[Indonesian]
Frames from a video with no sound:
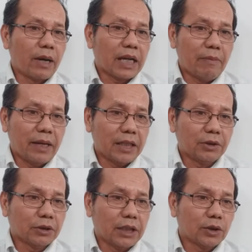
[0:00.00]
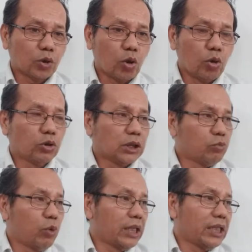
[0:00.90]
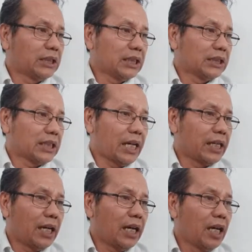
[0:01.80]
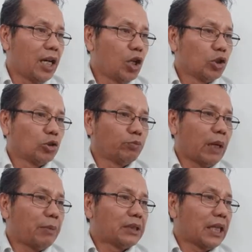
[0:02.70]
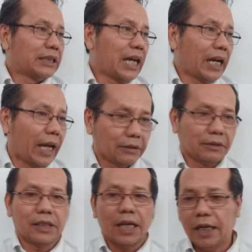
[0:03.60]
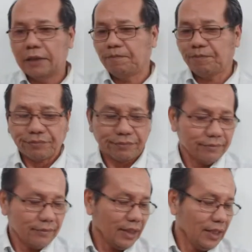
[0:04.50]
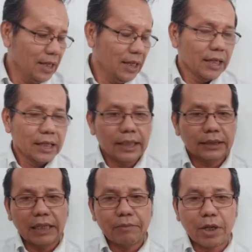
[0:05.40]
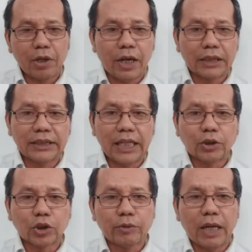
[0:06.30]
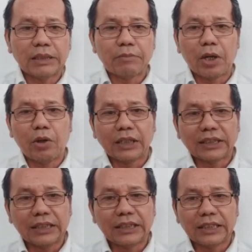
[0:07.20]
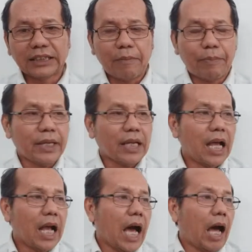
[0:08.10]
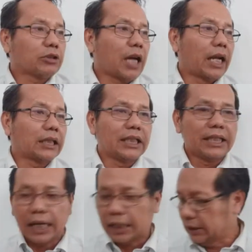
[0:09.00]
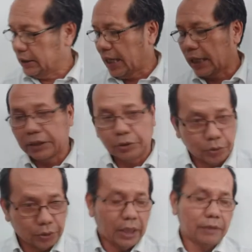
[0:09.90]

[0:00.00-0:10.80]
bagaimana juga solusi buat istri saya supaya bisa jalan ya. Dan saya berdoa tidak cukup hanya berdoa saja tapi harus ada tindakan-tindakan juga.